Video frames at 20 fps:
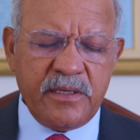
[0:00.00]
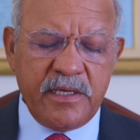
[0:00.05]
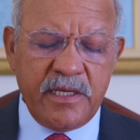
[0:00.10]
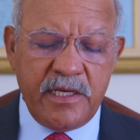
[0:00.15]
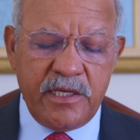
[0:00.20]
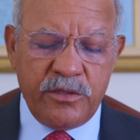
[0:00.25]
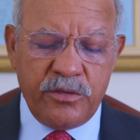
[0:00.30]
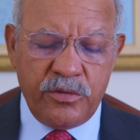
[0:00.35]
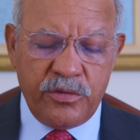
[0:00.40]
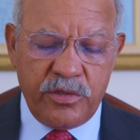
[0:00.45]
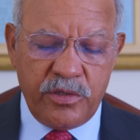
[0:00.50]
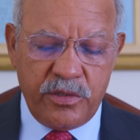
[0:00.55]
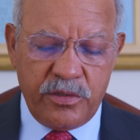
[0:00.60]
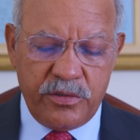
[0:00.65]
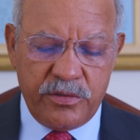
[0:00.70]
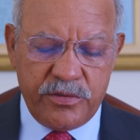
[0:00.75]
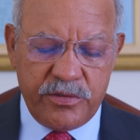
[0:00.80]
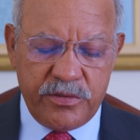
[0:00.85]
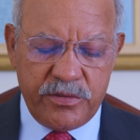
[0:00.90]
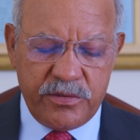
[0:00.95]
Querido
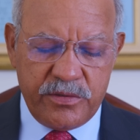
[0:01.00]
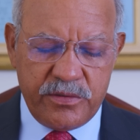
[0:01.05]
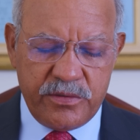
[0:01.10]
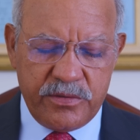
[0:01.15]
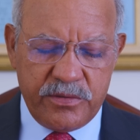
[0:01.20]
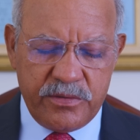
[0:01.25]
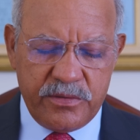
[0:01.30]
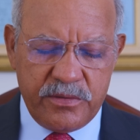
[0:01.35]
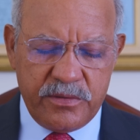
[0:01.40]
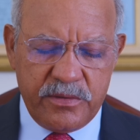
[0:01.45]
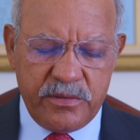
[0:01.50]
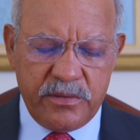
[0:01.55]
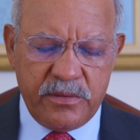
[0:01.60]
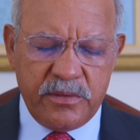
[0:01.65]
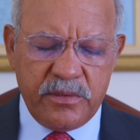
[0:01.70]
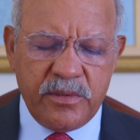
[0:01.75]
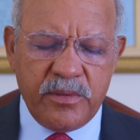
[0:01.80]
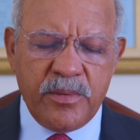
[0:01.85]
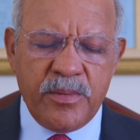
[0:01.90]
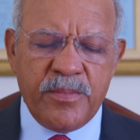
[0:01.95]
Dios,
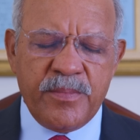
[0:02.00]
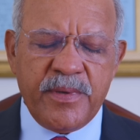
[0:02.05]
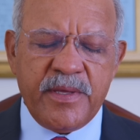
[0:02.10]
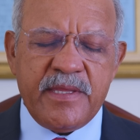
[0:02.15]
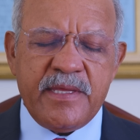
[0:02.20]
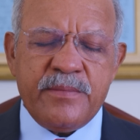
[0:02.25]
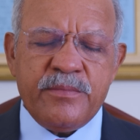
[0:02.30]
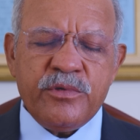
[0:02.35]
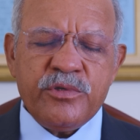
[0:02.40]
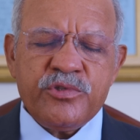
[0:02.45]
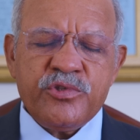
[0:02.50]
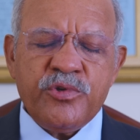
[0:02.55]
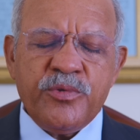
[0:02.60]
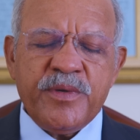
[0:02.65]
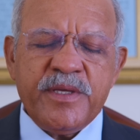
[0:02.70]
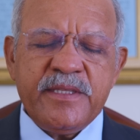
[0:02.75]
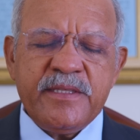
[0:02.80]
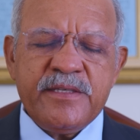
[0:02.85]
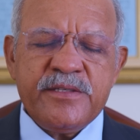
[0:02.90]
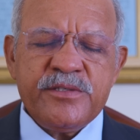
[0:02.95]
pedimos su
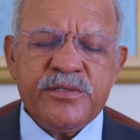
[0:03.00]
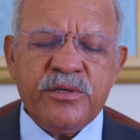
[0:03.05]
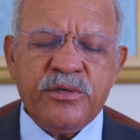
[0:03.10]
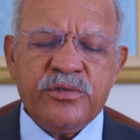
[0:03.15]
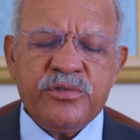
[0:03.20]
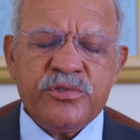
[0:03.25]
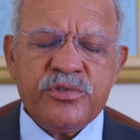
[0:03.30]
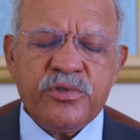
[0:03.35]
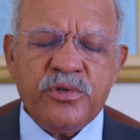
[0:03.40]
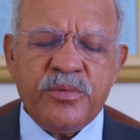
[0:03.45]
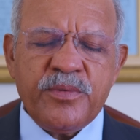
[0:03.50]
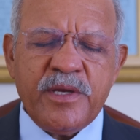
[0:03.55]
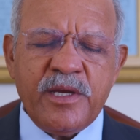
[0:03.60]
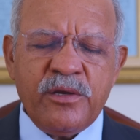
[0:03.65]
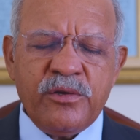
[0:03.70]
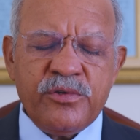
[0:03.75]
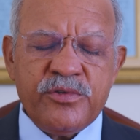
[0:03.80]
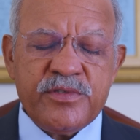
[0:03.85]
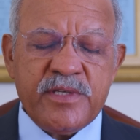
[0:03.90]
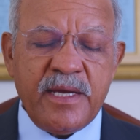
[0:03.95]
bendición
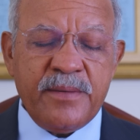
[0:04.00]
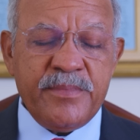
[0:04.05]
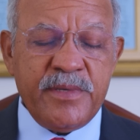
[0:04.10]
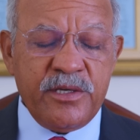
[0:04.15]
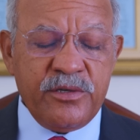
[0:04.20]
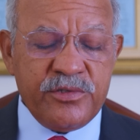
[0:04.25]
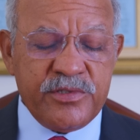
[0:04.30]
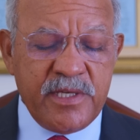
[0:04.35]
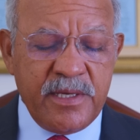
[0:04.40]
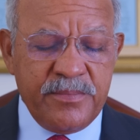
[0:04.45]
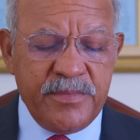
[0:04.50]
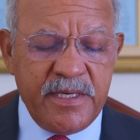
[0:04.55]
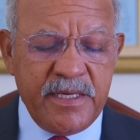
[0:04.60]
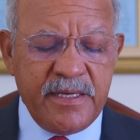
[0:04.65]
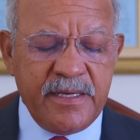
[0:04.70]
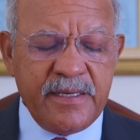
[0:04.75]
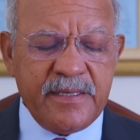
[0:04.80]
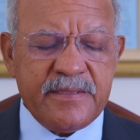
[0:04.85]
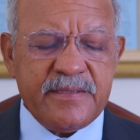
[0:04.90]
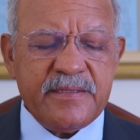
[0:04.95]
sobre los amigos y
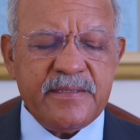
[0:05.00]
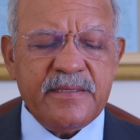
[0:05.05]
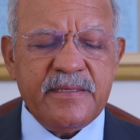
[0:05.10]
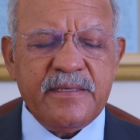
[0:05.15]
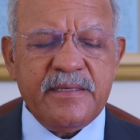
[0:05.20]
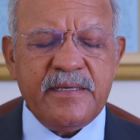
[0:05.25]
amigas,